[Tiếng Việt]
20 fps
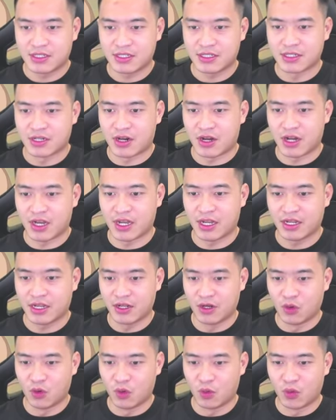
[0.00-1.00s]
Rồi,
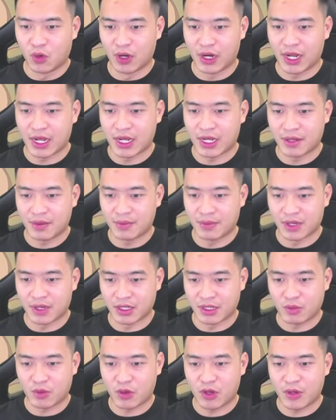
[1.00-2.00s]
đụng luôn này. Mở
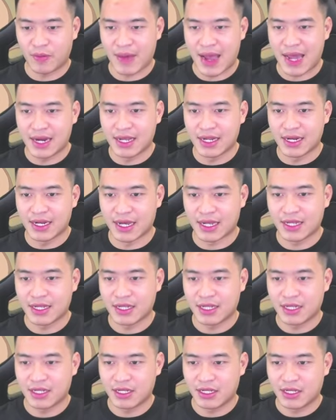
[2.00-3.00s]
tốc độ nhân ba lên này.
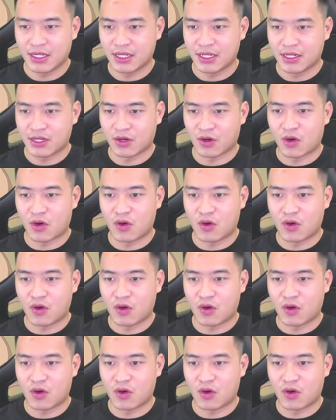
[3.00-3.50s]
Có